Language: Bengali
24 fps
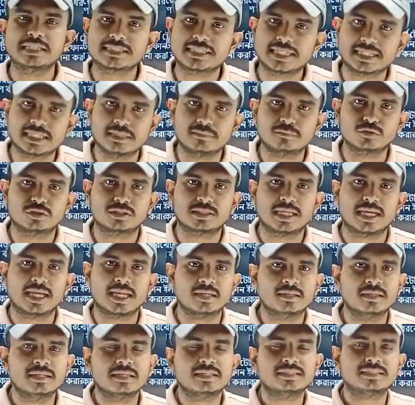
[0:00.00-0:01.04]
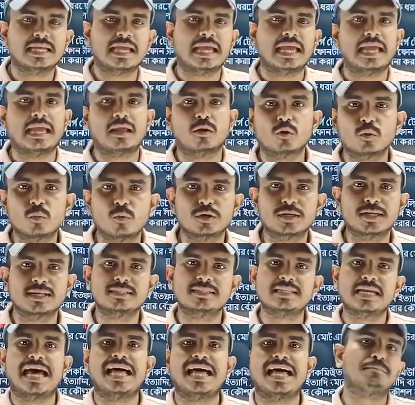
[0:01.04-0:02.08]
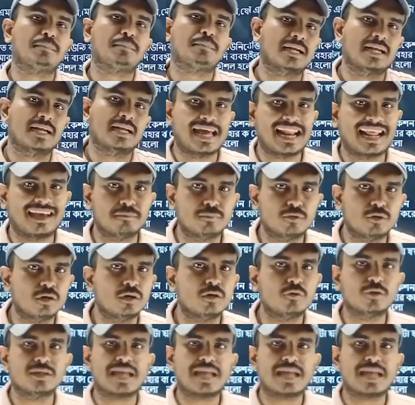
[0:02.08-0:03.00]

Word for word: জিনিসটা কি বুঝছেন যে রোবটের যে হাত পাটা নাড়াবো